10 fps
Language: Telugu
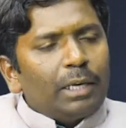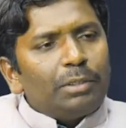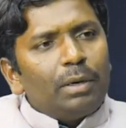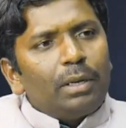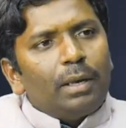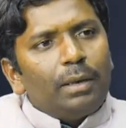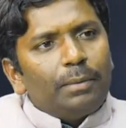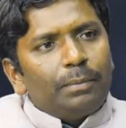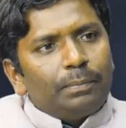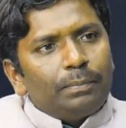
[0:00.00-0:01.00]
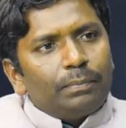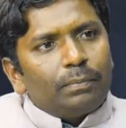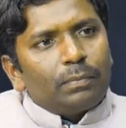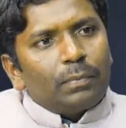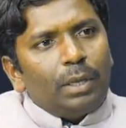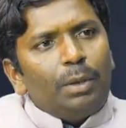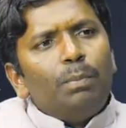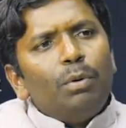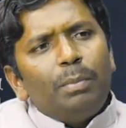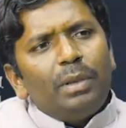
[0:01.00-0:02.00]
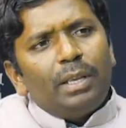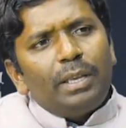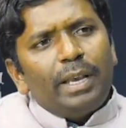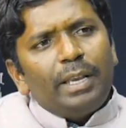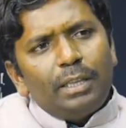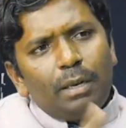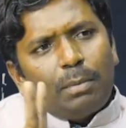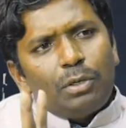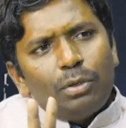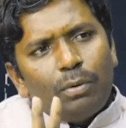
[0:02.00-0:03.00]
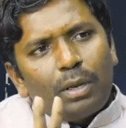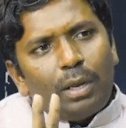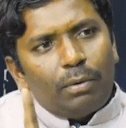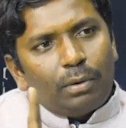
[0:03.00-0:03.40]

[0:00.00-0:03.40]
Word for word: యాక్చువల్గా ఈ భూమి మీద ఏ ఇద్దరు మనుషులు ఒకలా